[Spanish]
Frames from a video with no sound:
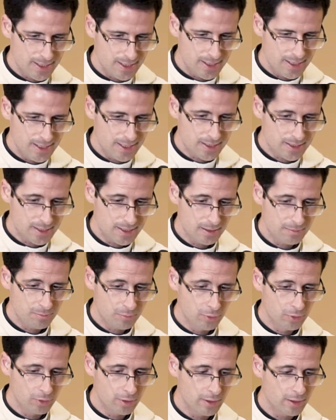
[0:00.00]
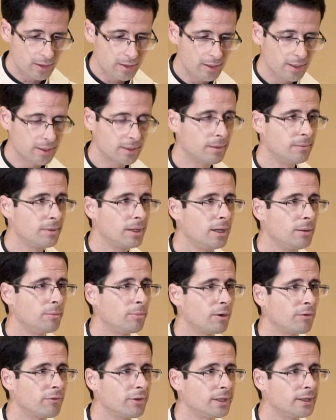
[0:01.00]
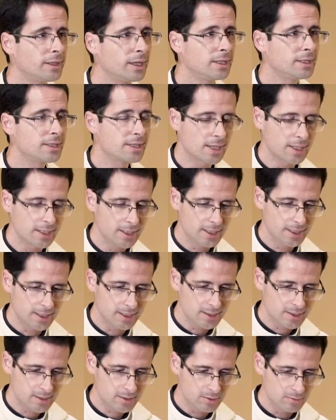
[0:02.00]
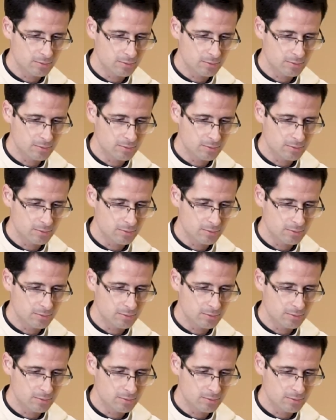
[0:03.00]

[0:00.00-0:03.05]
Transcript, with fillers: Y así pudo decir también el profeta Isaías,